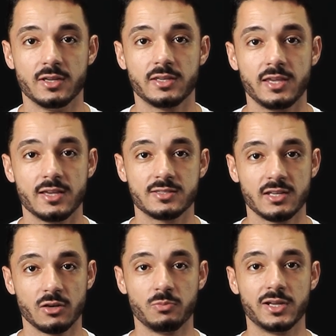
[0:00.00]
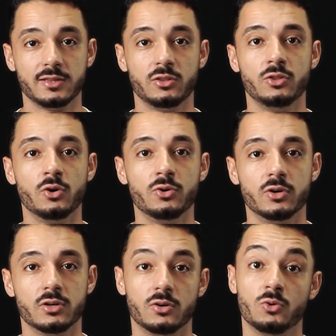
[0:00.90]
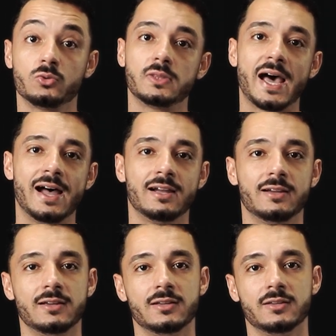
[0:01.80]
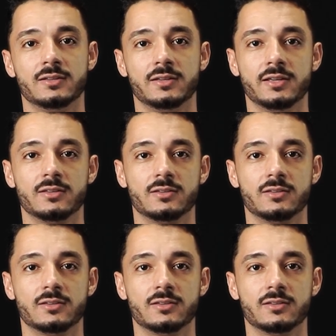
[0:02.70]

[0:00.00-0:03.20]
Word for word: que é a sílaba do ou da, né?